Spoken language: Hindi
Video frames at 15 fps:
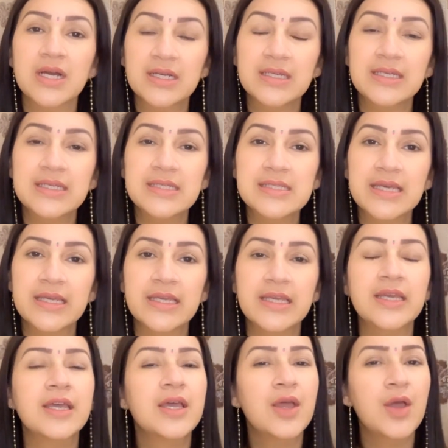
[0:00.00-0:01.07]
करनी चाहिए
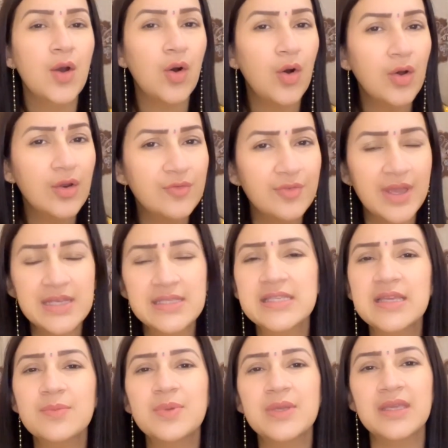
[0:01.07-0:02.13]
और
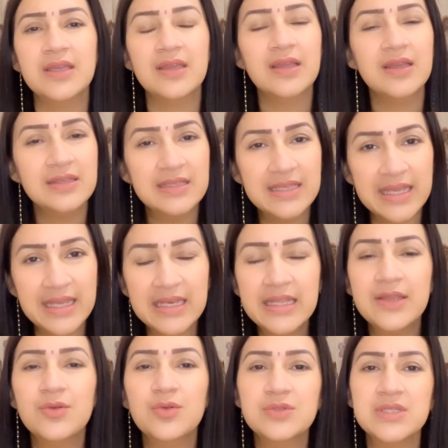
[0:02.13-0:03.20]
वैसे भी
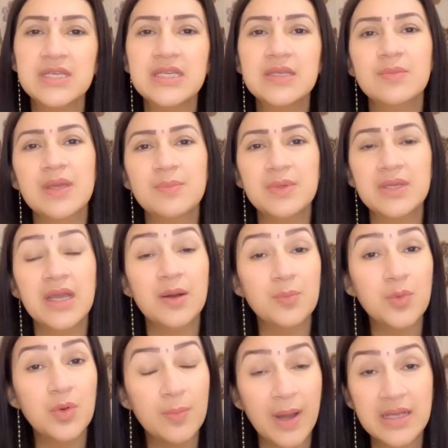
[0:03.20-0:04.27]
डेली रूटीन में भी
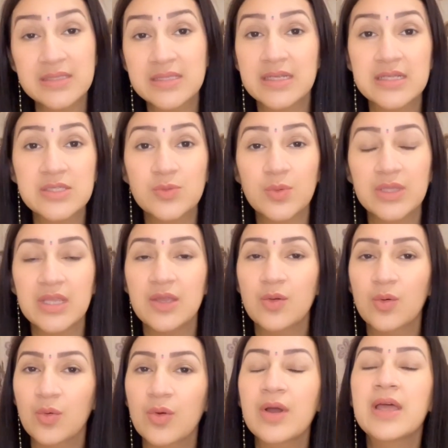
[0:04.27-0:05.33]
हमको माँ सरस्वती
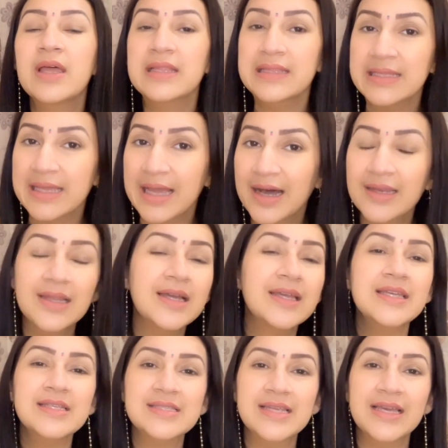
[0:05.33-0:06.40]
को ध्याना
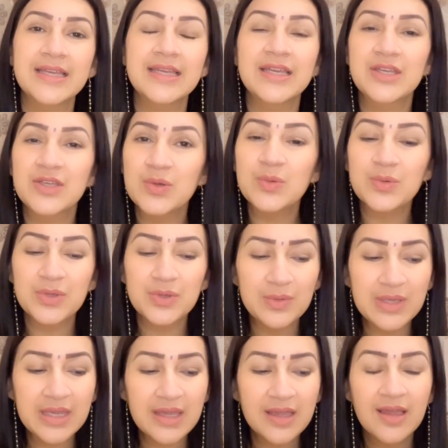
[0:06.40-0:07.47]
ही चाहिए क्यों
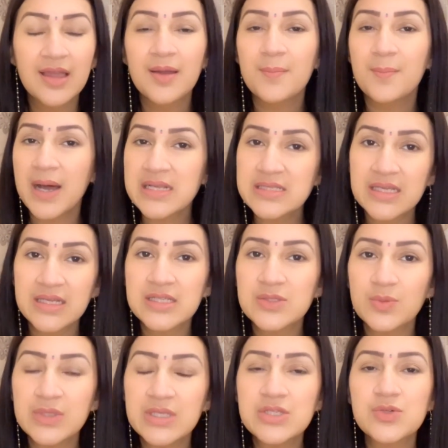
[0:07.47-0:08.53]
क्योंकि माँ
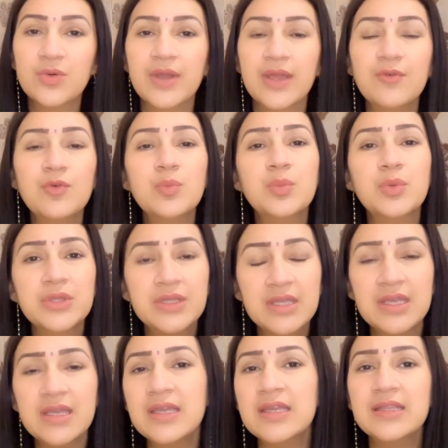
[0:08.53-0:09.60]
सरस्वती जो है वो
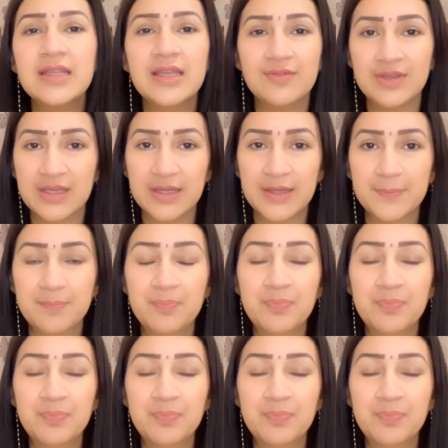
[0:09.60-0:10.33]
बुद्धि की देवी हैं